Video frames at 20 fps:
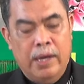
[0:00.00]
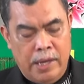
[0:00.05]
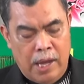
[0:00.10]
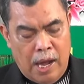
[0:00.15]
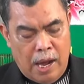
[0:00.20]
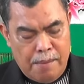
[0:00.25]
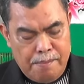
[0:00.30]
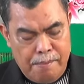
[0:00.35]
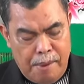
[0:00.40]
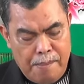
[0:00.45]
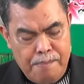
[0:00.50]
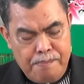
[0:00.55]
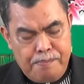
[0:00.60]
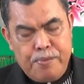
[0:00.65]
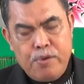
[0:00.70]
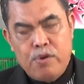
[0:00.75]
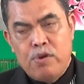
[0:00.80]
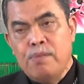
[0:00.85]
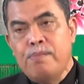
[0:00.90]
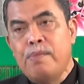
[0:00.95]
yang
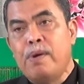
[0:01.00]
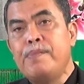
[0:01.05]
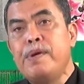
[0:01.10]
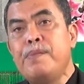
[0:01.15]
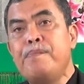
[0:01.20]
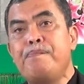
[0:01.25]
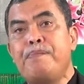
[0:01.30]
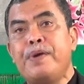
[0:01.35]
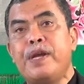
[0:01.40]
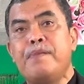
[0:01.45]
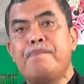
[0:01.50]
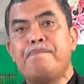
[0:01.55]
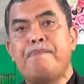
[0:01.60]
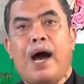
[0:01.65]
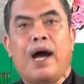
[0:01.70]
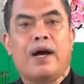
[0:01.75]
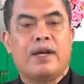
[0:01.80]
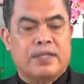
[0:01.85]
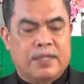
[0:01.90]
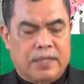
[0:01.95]
mampu memimpin
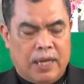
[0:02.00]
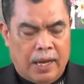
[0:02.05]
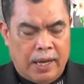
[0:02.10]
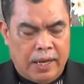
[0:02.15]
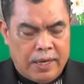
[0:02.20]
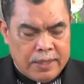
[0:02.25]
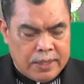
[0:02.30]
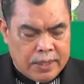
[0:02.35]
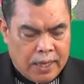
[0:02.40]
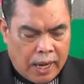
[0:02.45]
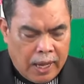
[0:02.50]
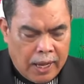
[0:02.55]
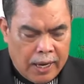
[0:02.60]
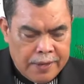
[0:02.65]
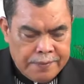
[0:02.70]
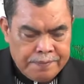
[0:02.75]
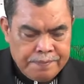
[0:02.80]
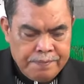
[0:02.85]
bangsa Israel.